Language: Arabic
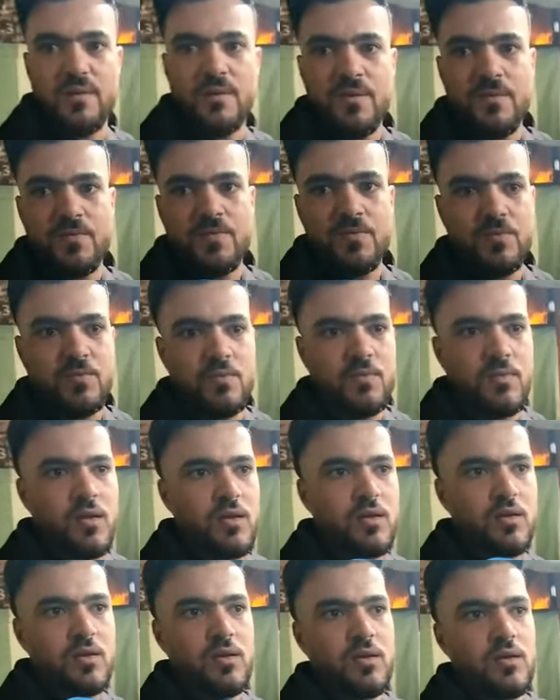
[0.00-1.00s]
عندك
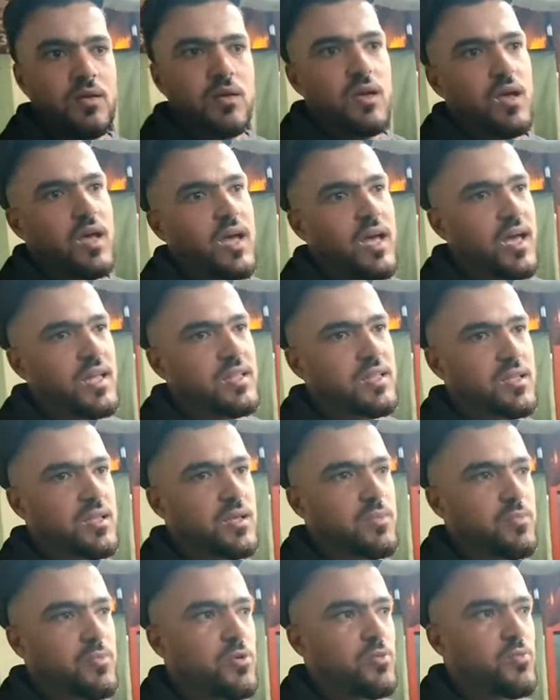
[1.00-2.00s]
شواهد عندي
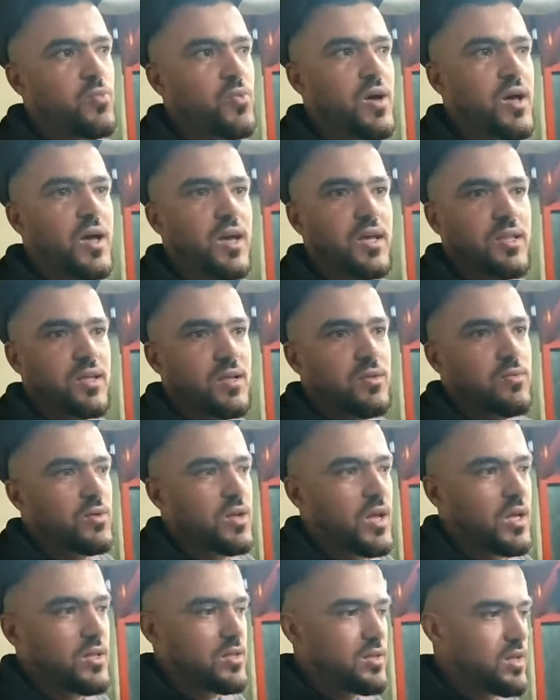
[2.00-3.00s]
ديبلوم واحد انا
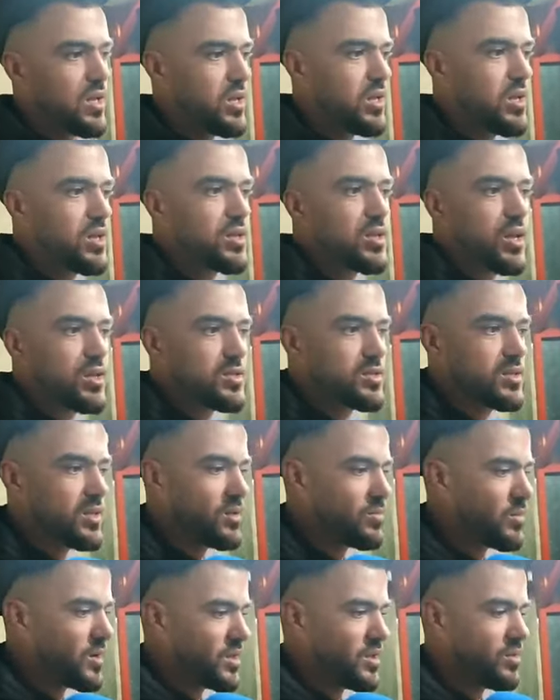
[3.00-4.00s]
ولا عندي ديال
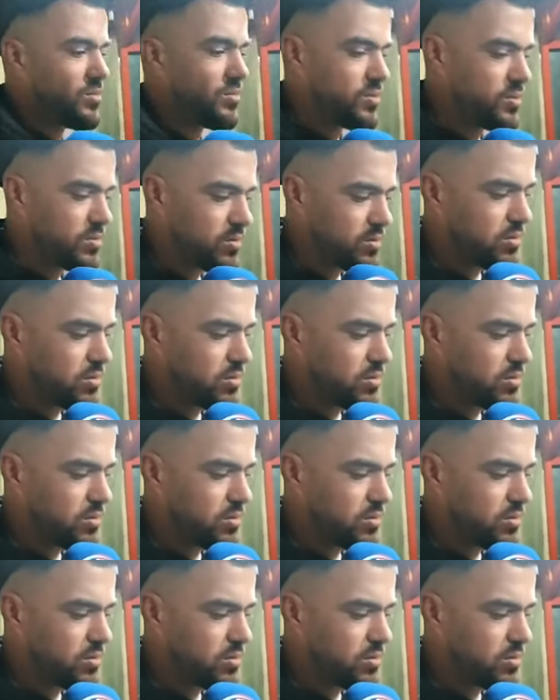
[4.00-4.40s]
الكتريسيتي باطيمو